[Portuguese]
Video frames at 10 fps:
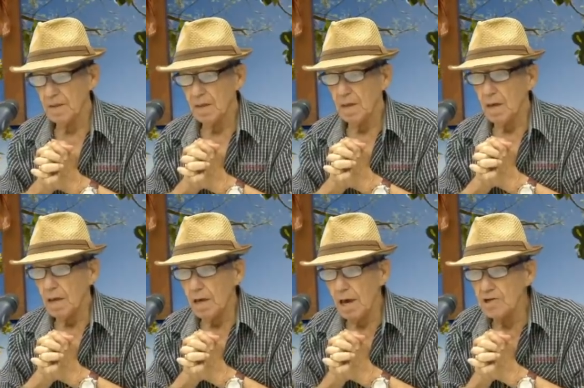ele
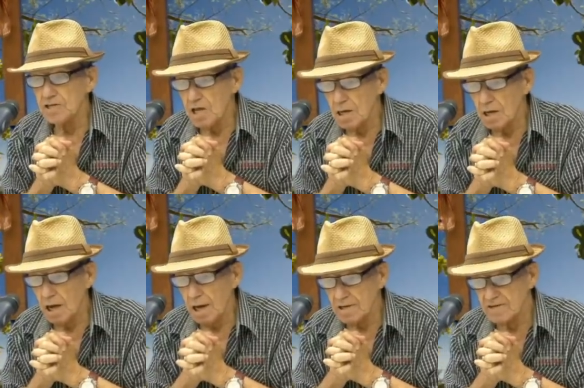tem, ele
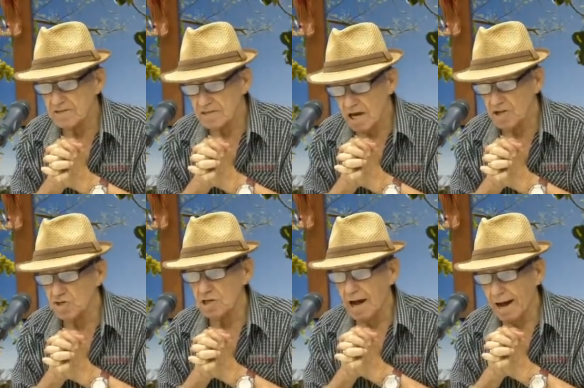sente na
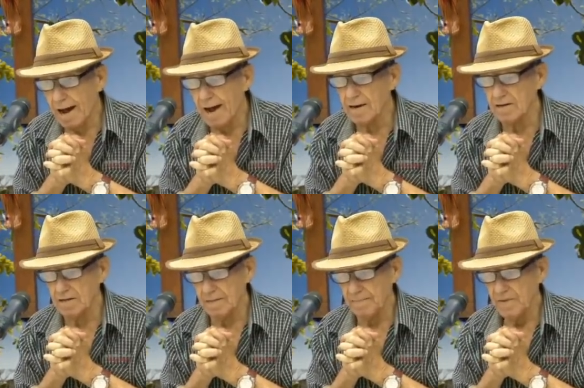carne
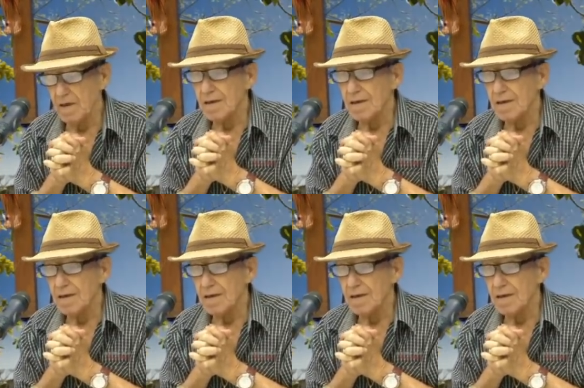que é